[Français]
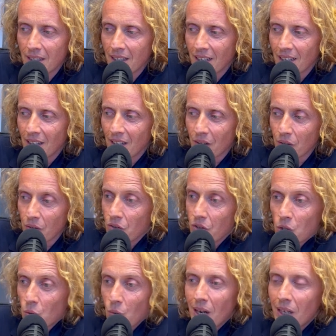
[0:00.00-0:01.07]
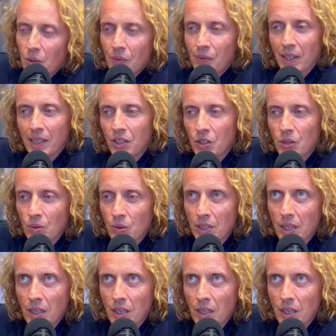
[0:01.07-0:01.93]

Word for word: c'est vrai, peut-être cette capacité